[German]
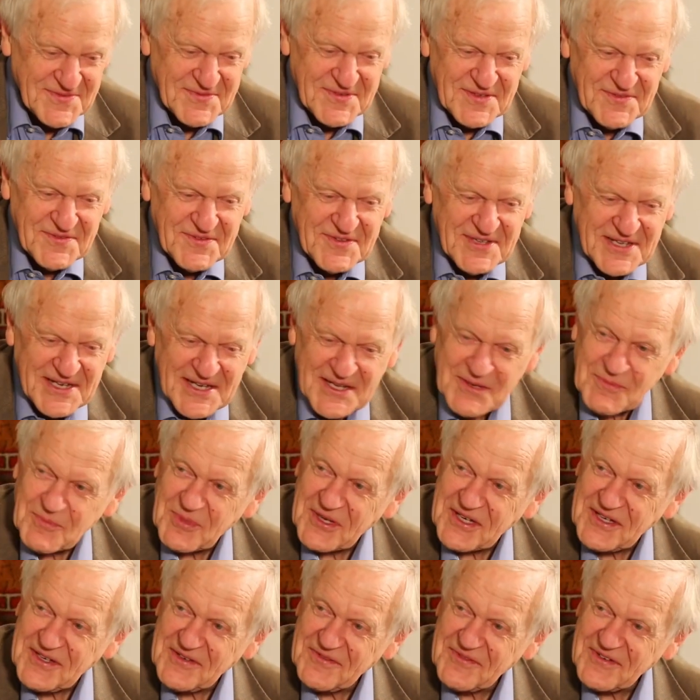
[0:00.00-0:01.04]
wie viele
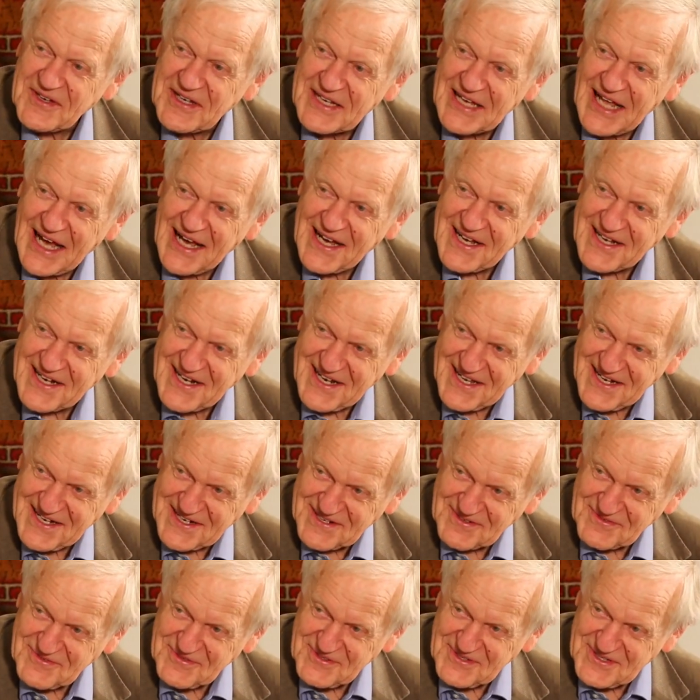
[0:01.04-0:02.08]
Briefe nach
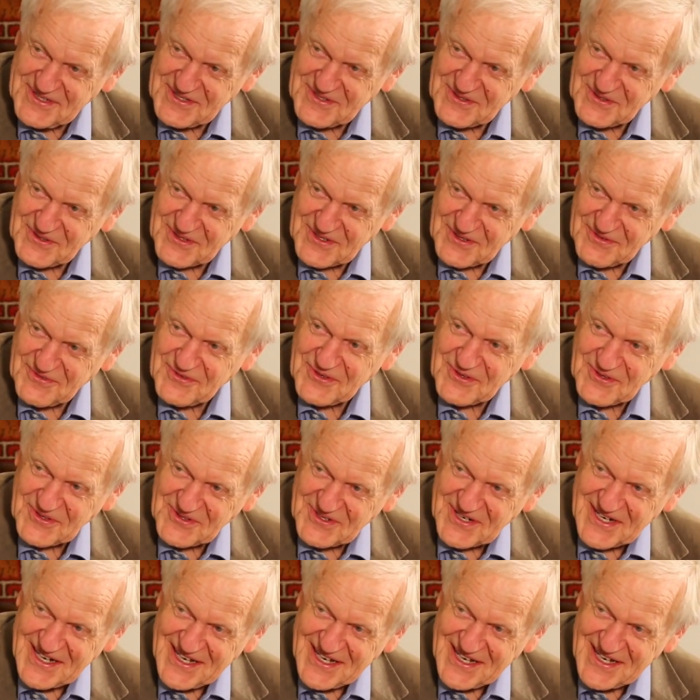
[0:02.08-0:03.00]
Klagenfurt oder von